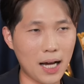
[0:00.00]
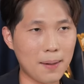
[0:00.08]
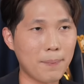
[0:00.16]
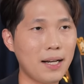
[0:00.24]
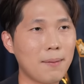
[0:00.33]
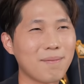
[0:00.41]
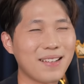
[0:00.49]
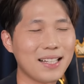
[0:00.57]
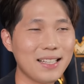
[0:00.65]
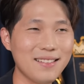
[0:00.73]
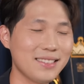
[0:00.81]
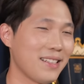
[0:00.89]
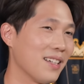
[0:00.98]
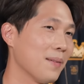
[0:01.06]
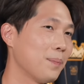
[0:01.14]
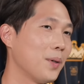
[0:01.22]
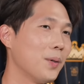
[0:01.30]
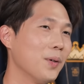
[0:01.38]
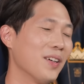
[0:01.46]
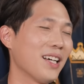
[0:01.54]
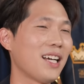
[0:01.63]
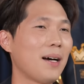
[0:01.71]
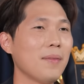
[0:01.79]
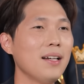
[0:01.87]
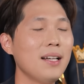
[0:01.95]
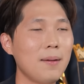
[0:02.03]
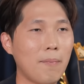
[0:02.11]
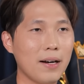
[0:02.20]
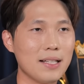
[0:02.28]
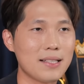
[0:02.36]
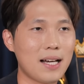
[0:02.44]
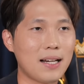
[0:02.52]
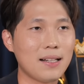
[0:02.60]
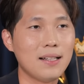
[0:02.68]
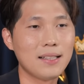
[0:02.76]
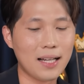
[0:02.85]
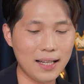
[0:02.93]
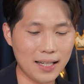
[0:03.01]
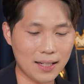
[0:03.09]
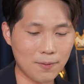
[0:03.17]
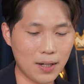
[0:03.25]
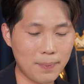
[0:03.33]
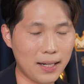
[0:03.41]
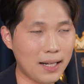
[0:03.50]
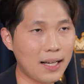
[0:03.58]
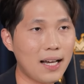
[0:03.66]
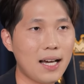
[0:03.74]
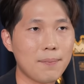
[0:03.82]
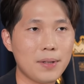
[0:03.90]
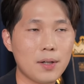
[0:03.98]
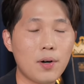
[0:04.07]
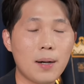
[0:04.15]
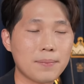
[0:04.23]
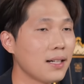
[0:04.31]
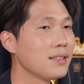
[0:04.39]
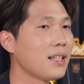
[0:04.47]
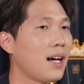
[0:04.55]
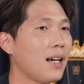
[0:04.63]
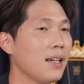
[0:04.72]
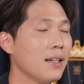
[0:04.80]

กาสมาทำงานที่สิงคโปร์นะครับบริษัทถ้าเห็นว่าพนักงานมีความตั้งใจ